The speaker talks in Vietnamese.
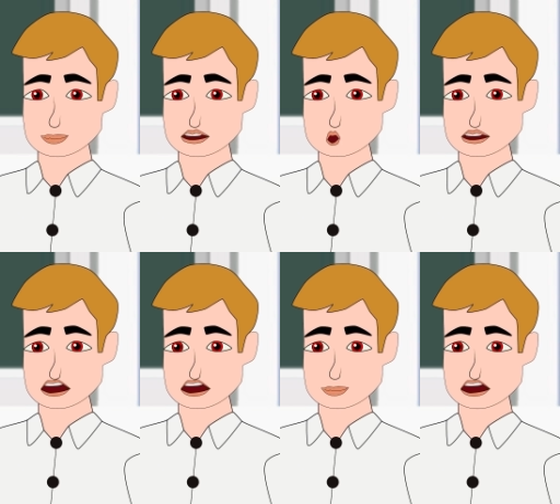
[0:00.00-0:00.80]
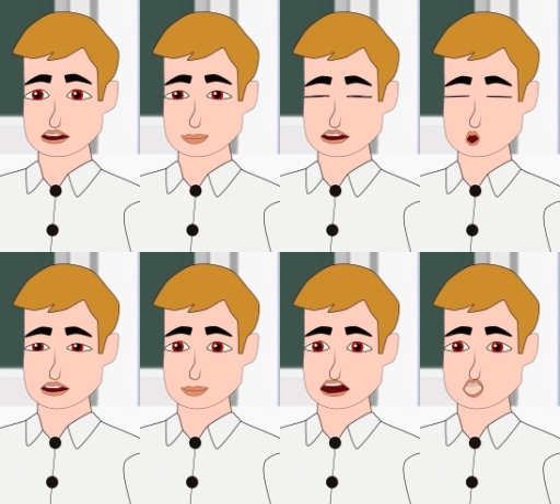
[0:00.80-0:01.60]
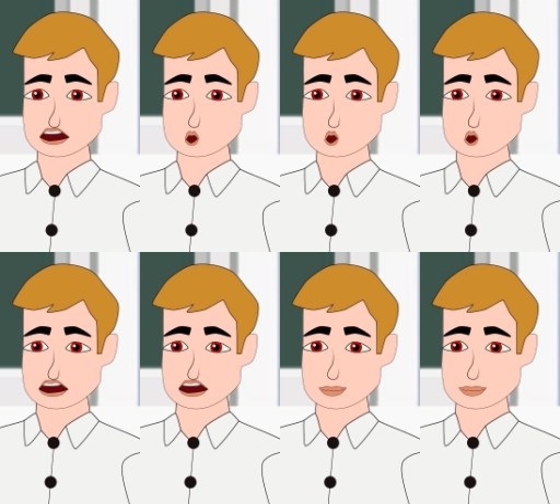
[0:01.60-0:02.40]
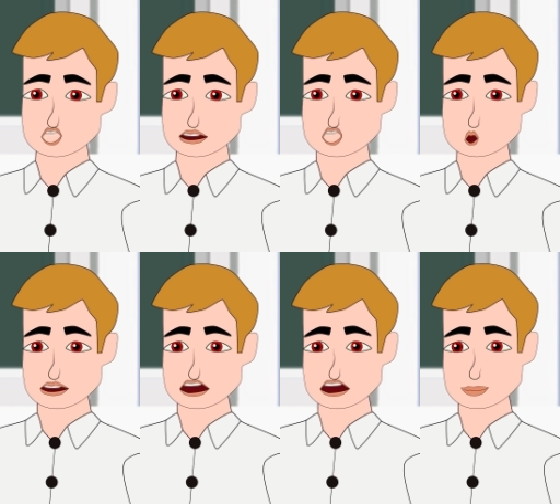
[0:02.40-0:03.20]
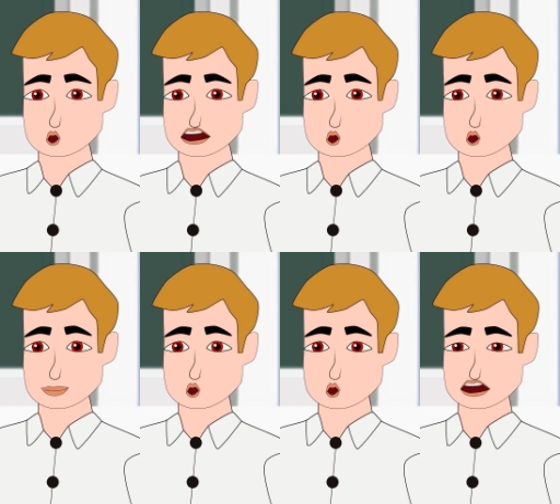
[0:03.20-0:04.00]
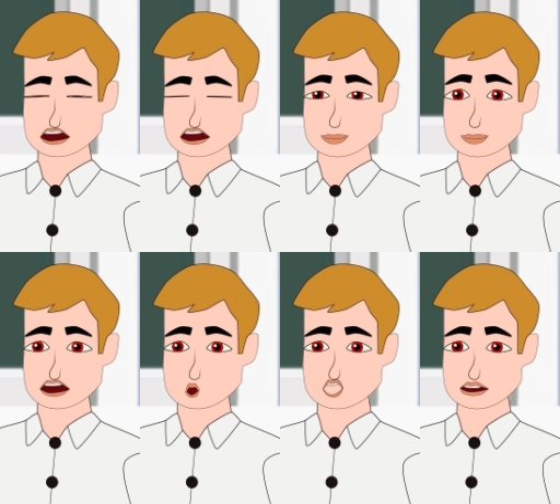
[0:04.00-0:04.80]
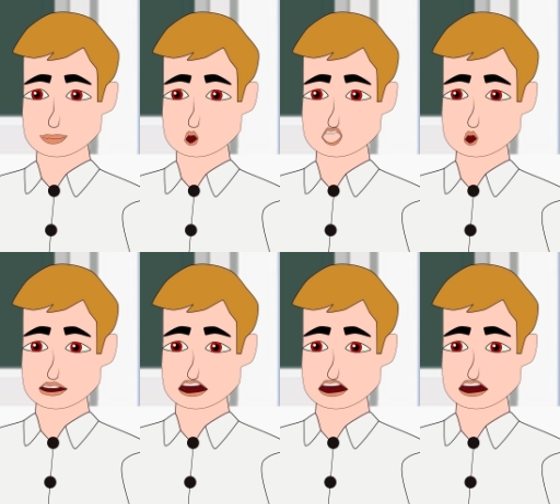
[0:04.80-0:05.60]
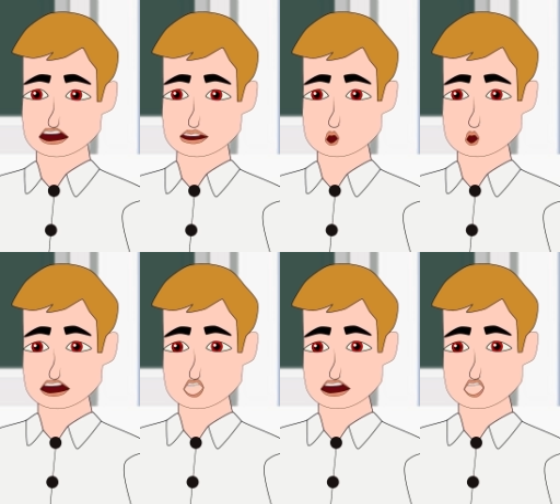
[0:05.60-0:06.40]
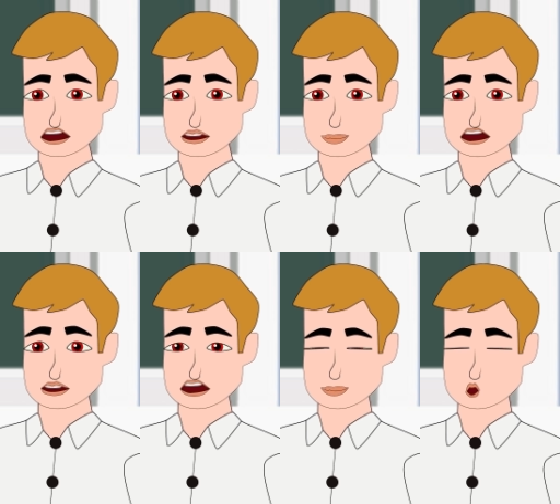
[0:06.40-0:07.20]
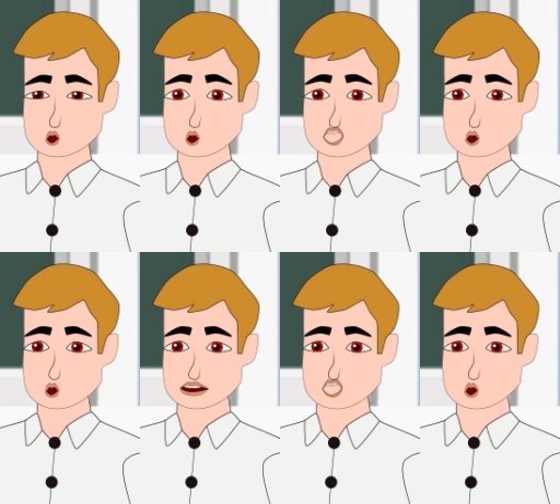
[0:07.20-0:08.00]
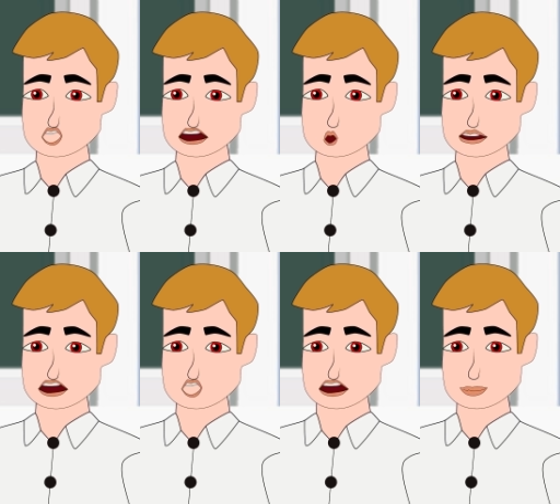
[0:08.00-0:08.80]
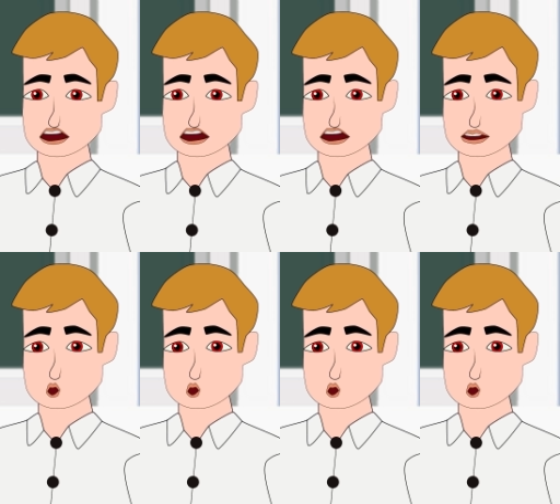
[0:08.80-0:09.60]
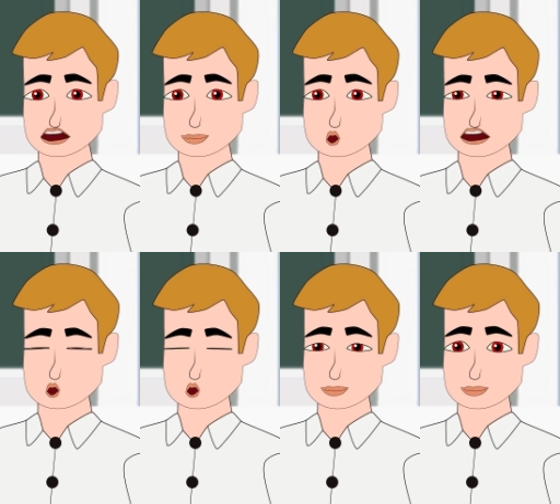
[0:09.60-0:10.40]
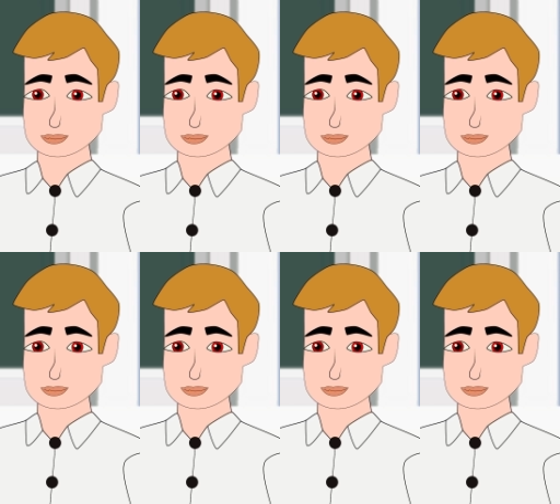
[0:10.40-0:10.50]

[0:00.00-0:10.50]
ní dây tới à nạt kê đai khơi nơi cho tay mà nè ai mình miền kia này dây lên chỉ muối pe đại ban dương này dây lên chỉ muối kế sắp bài chất ná